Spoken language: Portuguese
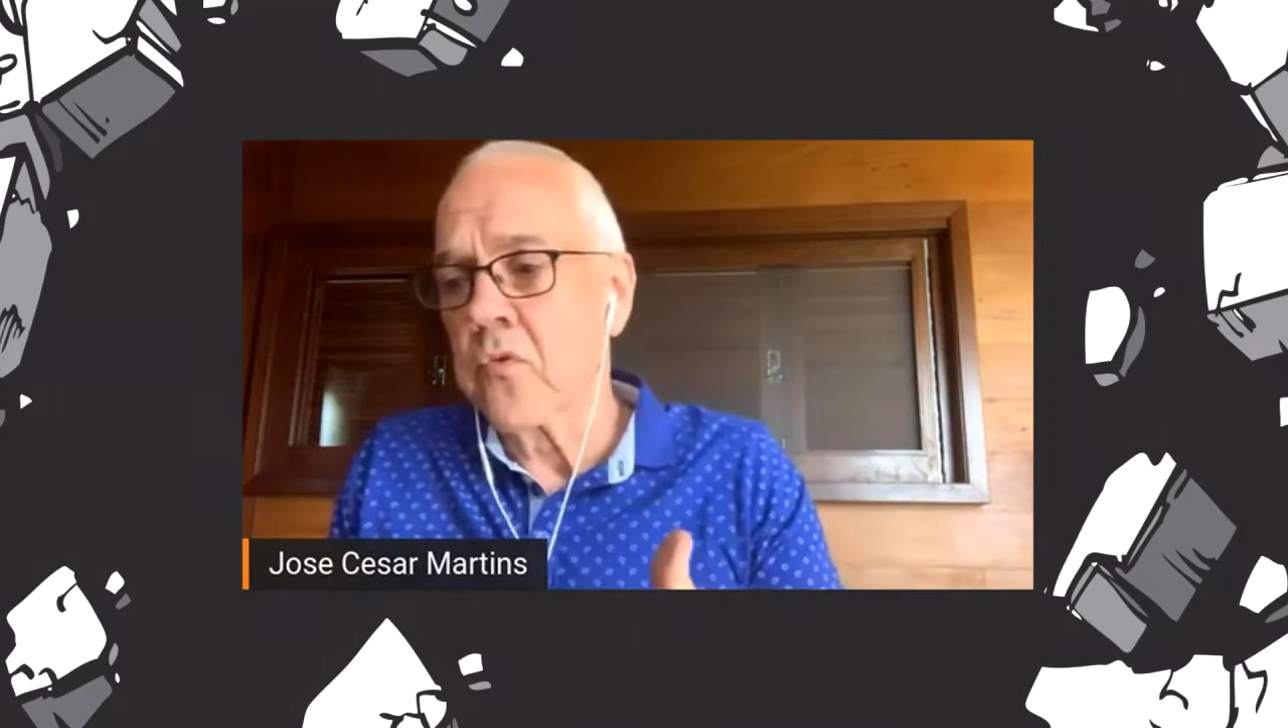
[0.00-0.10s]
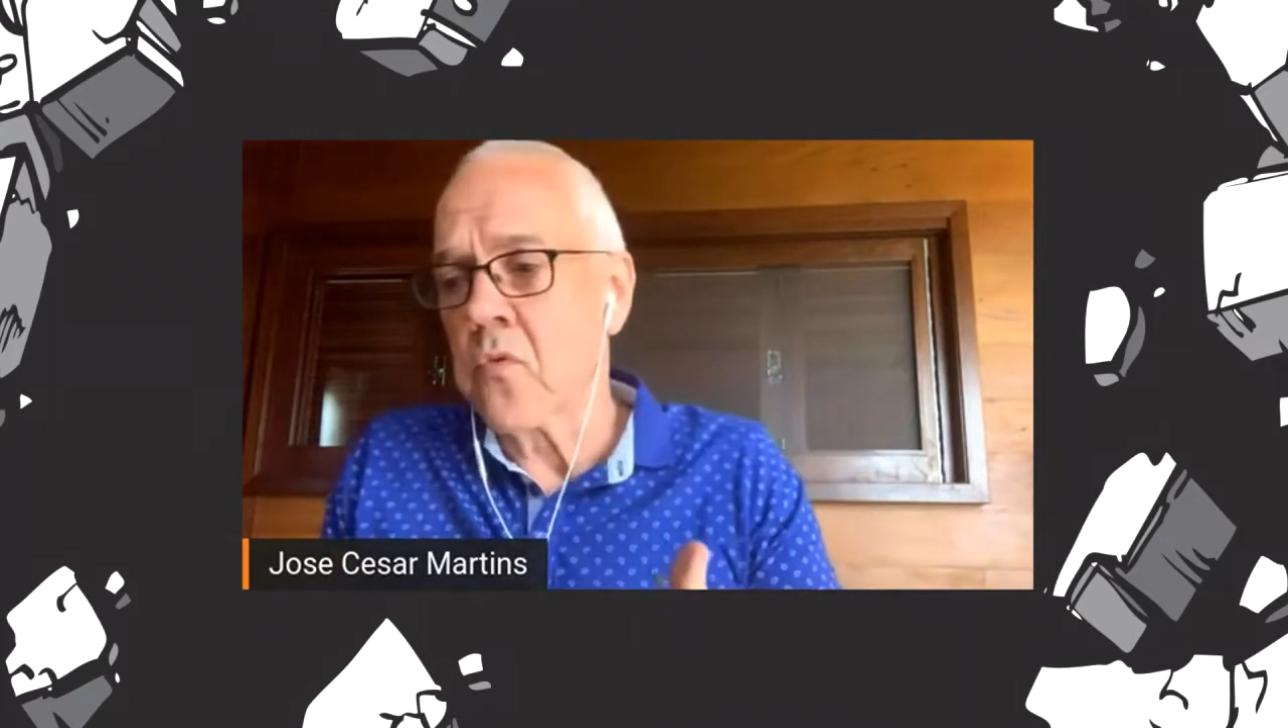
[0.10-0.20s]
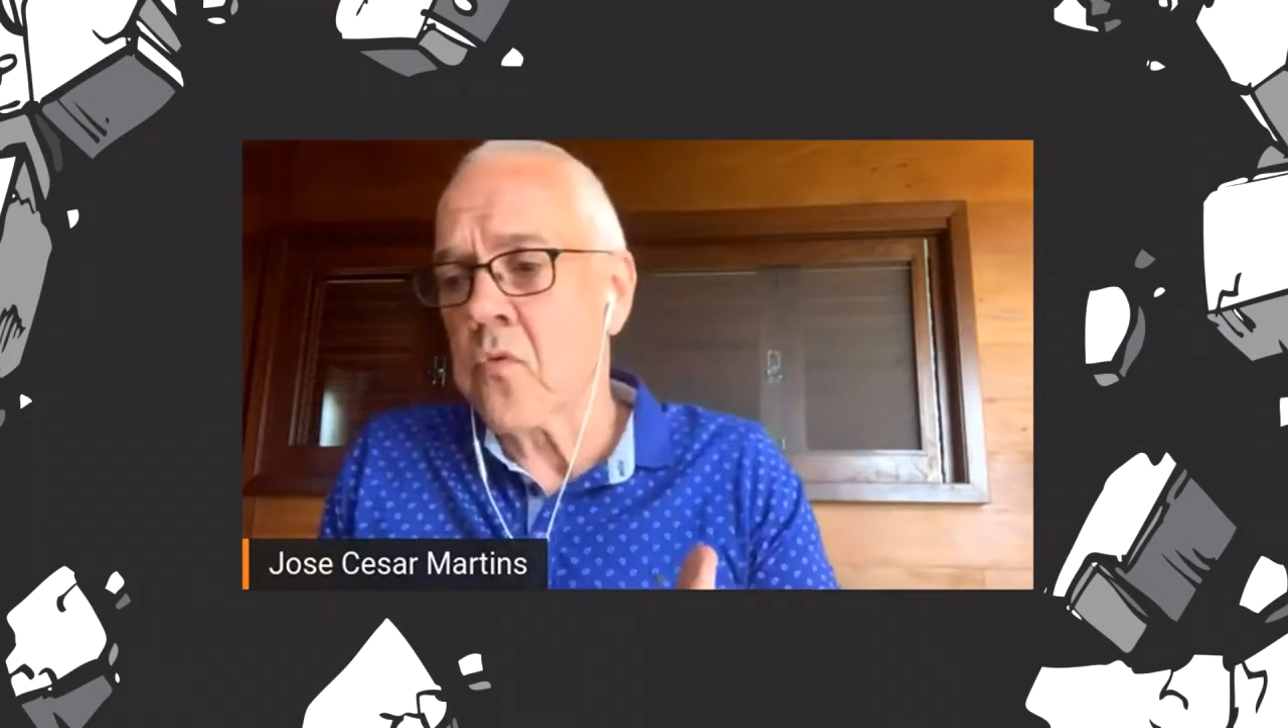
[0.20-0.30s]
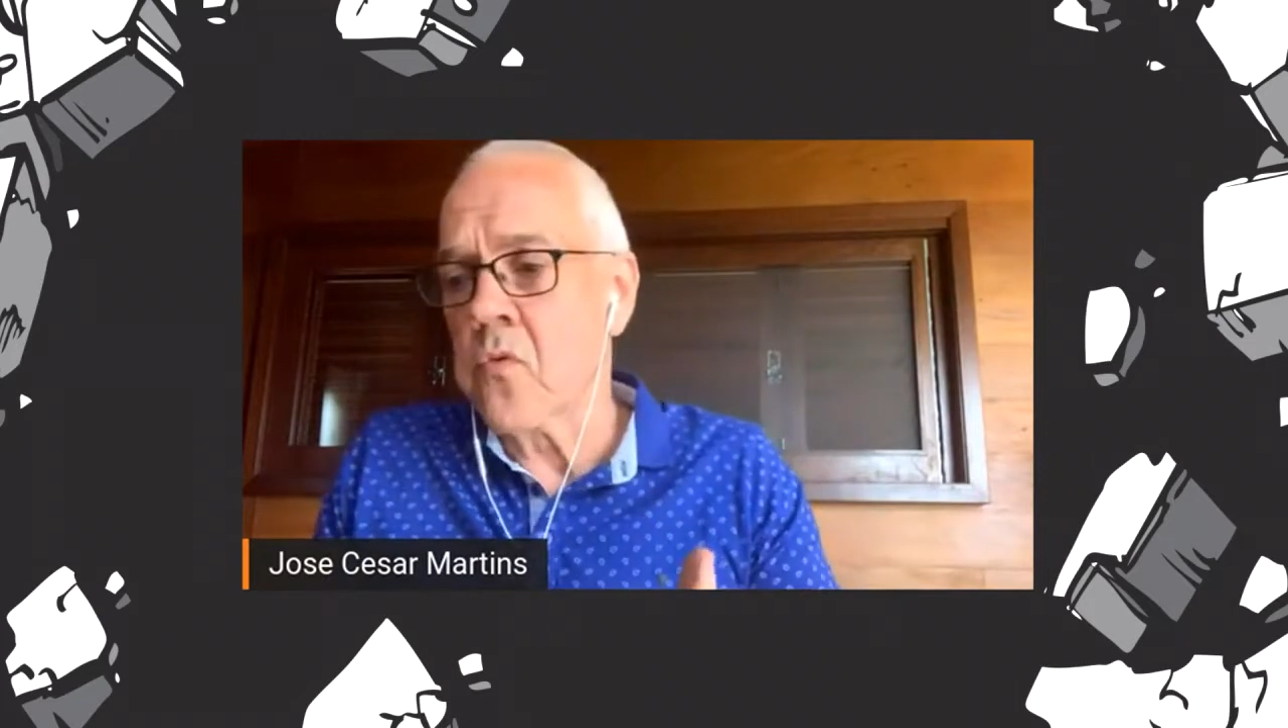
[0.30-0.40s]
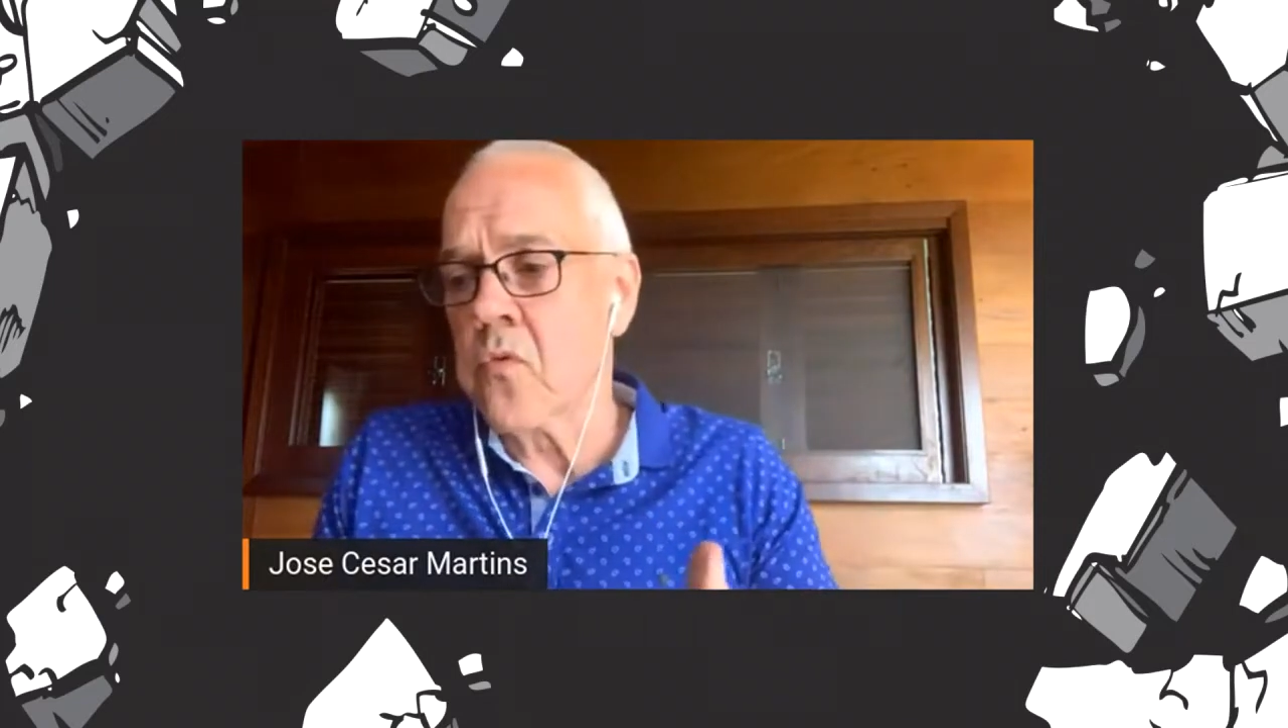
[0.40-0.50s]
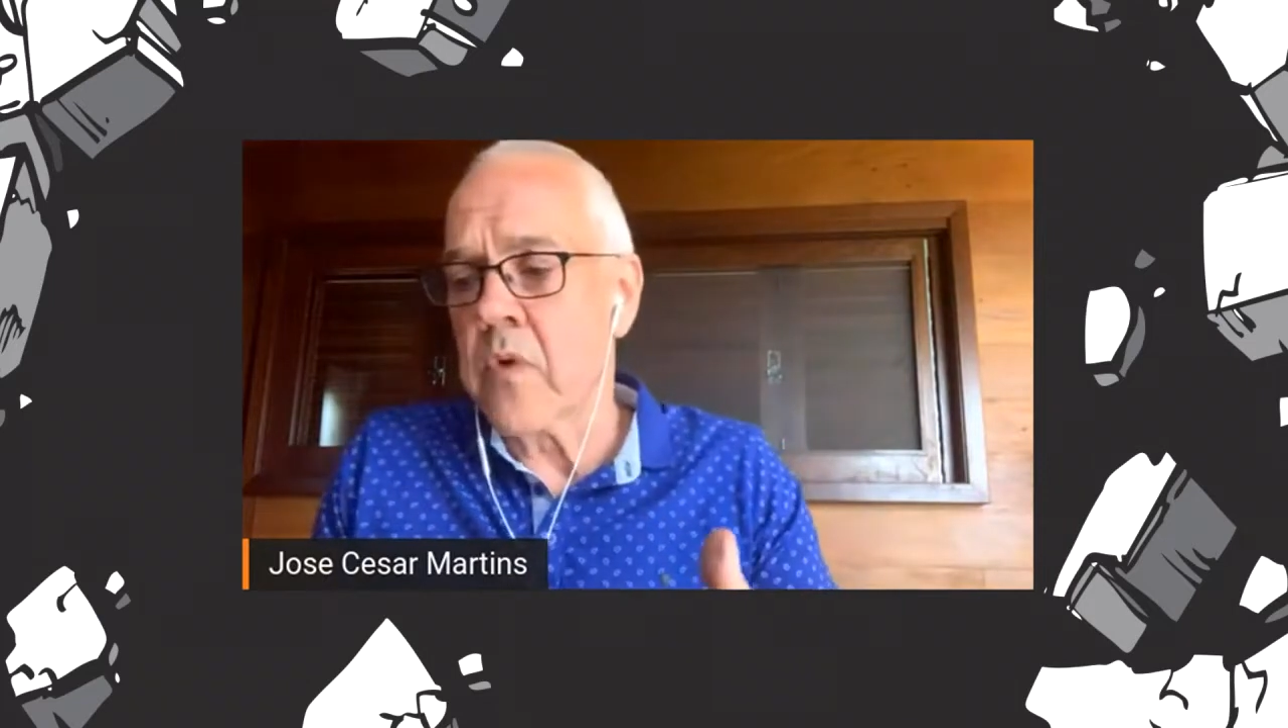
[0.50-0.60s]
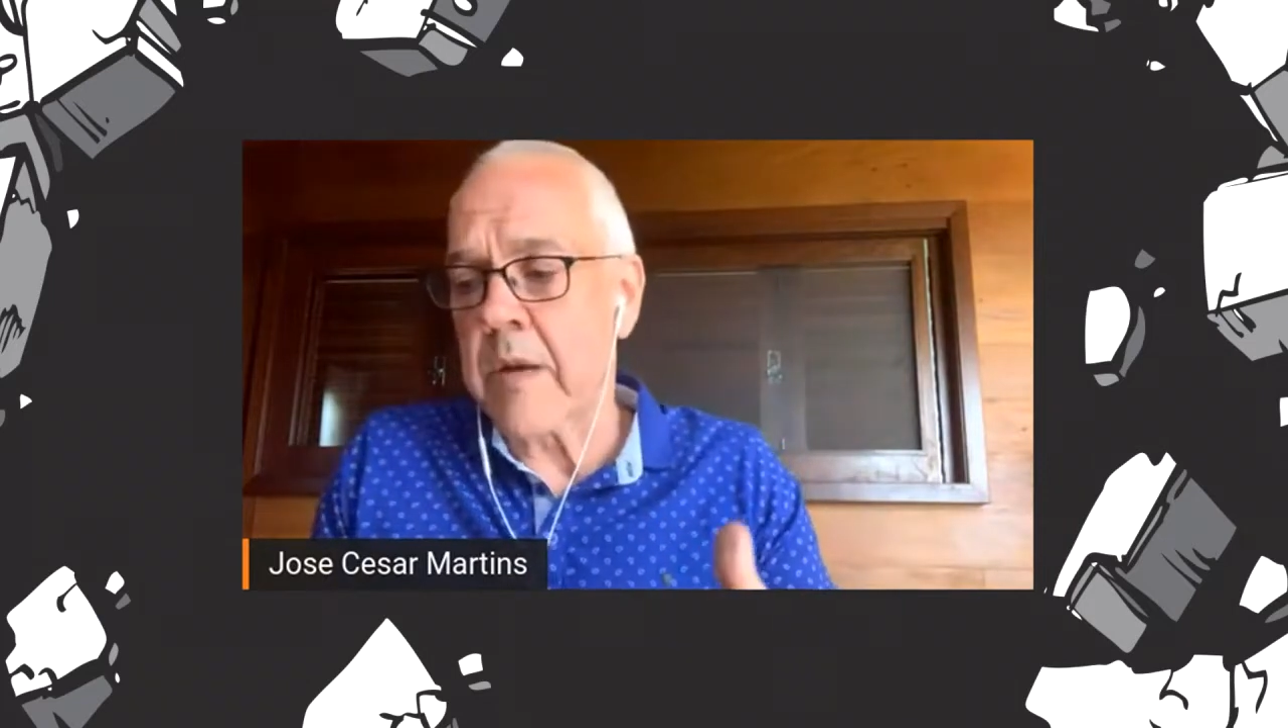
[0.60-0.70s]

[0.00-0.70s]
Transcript: um com